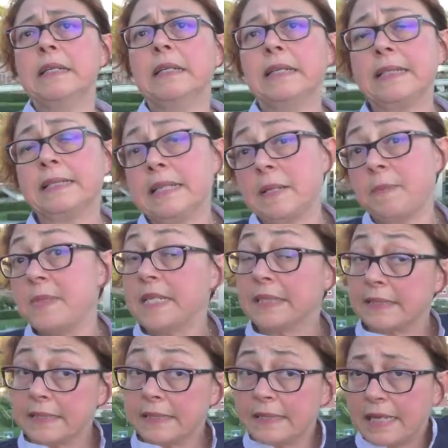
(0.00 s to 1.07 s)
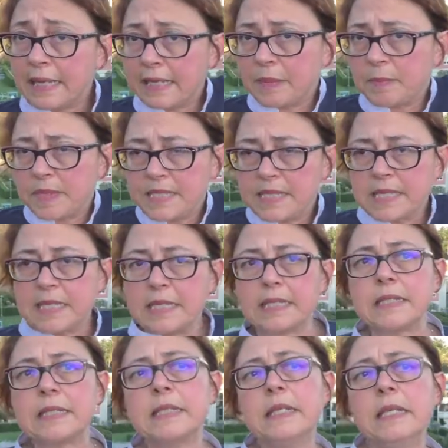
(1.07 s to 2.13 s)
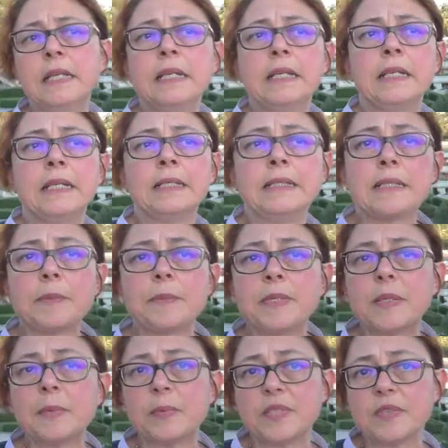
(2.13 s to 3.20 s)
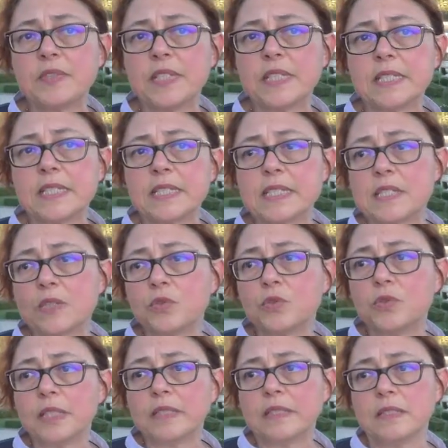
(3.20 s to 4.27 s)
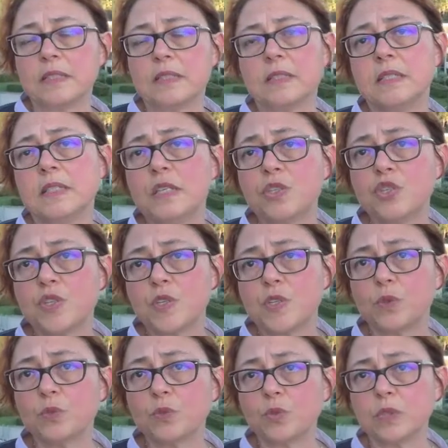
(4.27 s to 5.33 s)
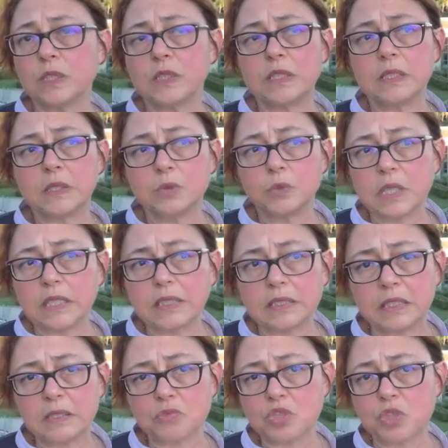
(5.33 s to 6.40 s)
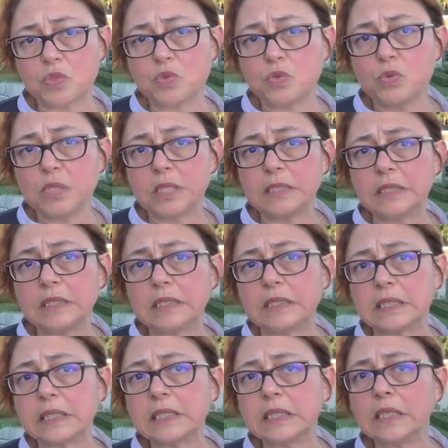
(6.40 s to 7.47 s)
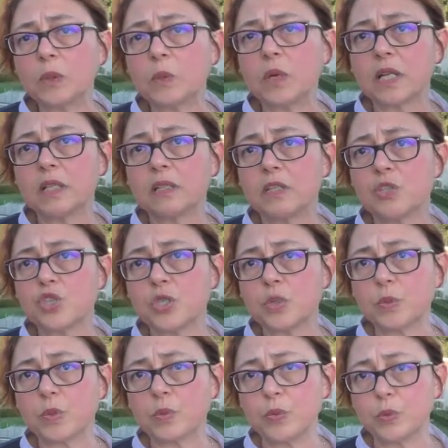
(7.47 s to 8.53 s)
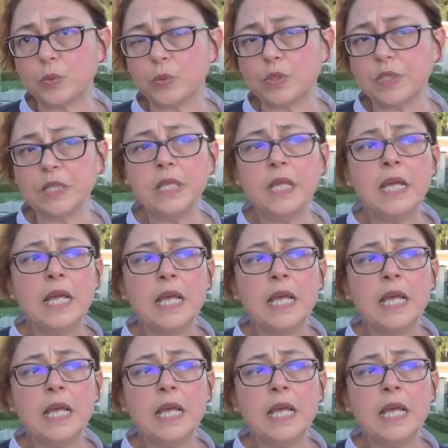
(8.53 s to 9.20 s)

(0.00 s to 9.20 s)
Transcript: la terapia, trattare i pazienti. La terapia prevede che siano fatte 10 sedute della durata ciascuna di 30-45 minuti